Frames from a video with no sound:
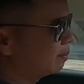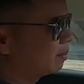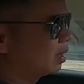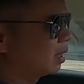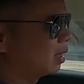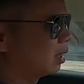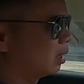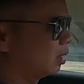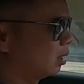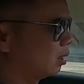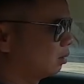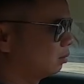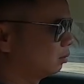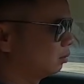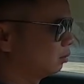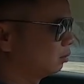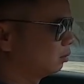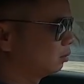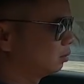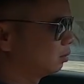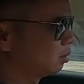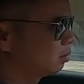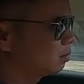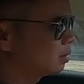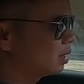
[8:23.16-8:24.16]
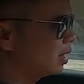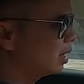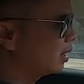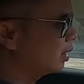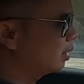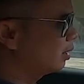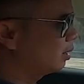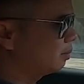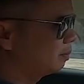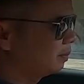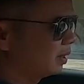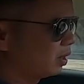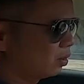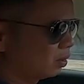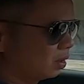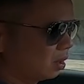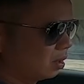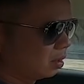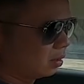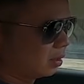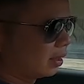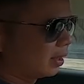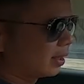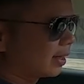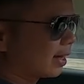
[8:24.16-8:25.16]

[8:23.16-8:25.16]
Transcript: mà lúc nãy mình có thử thì